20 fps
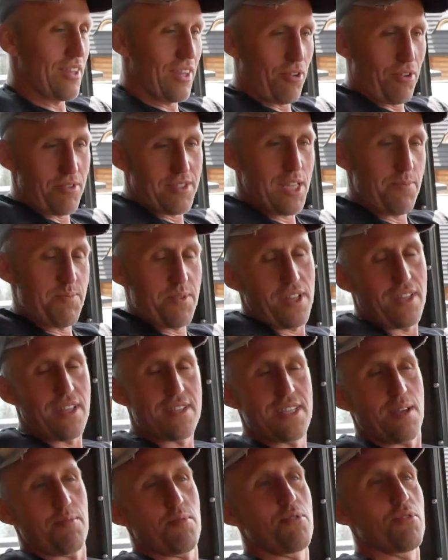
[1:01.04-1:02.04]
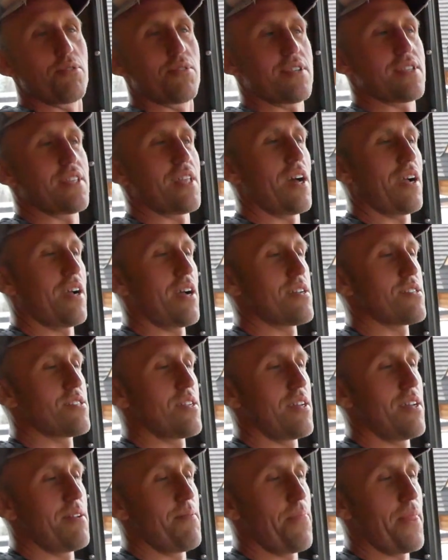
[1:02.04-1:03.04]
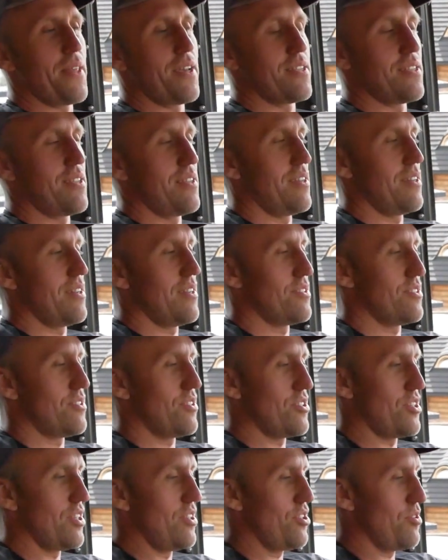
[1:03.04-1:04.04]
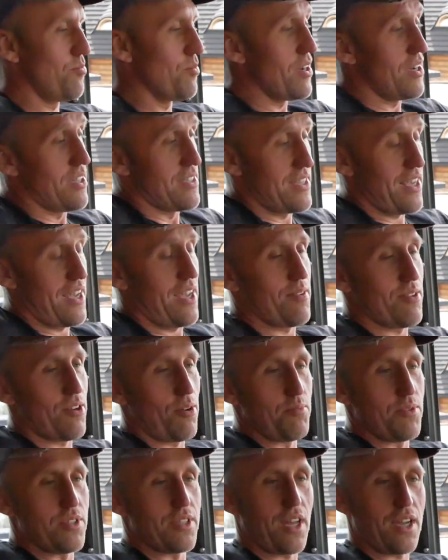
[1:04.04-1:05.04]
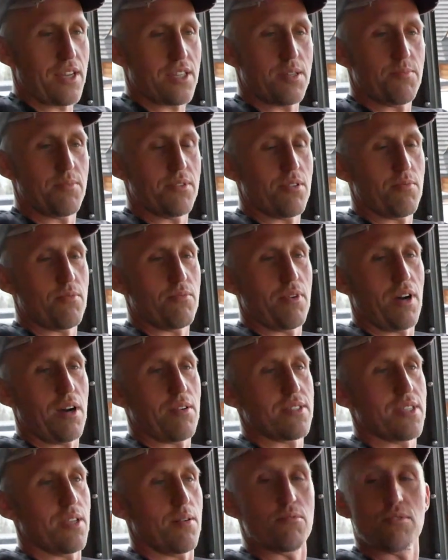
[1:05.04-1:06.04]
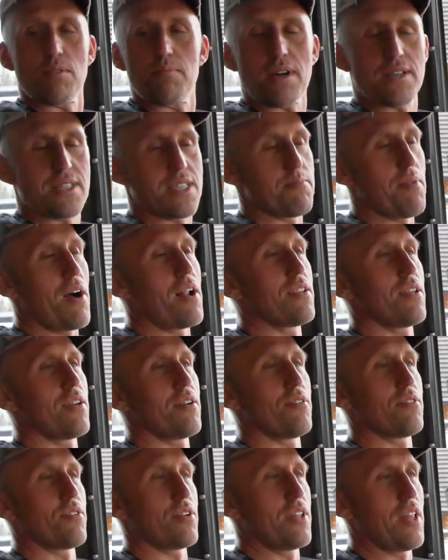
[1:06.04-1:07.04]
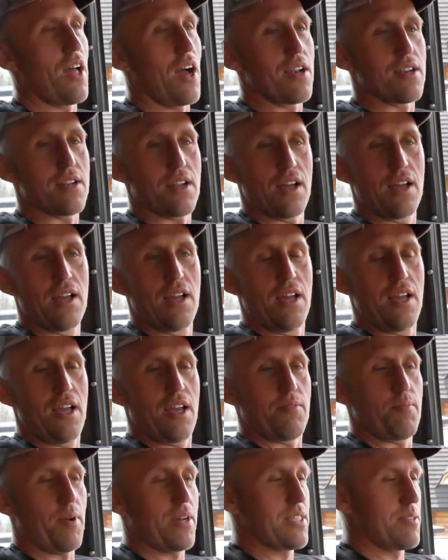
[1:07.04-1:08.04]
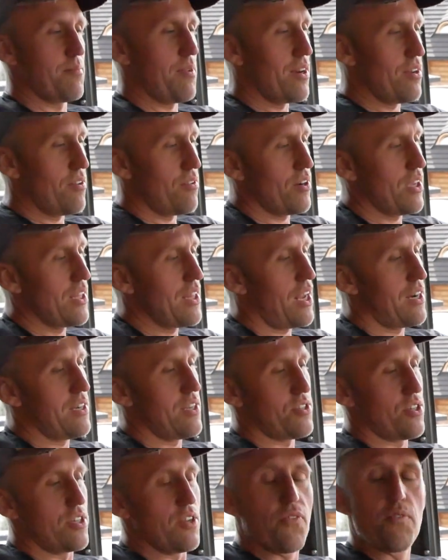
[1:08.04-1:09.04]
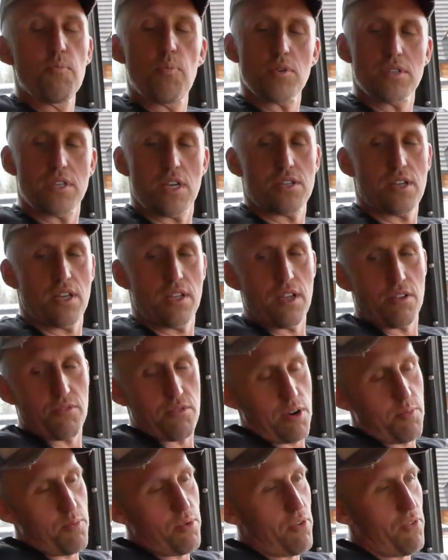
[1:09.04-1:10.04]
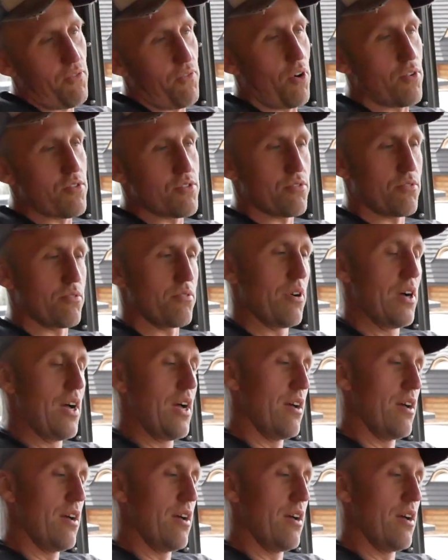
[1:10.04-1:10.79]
koncepcja na ten samochód jest taka, że e, chcieliśmy, chcę robić tak, żeby to było auto maksymalnie oryginalne. Maksymalnie oryginalne, czyli wyposażenie, które było w wojsku,